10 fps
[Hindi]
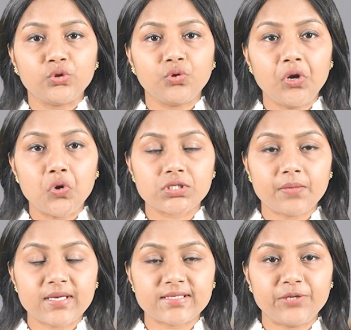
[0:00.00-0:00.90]
मथुरा
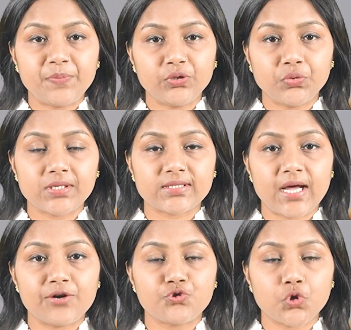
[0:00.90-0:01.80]
लोकसभा सीट पर
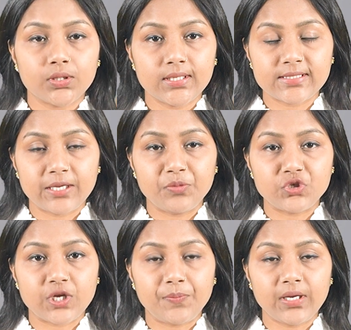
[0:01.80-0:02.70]
2014 से
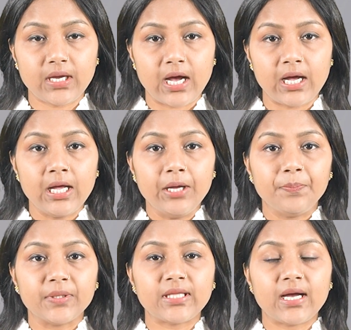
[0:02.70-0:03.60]
बीजेपी का
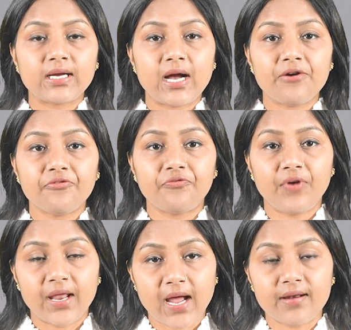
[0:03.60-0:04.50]
पताका फहरा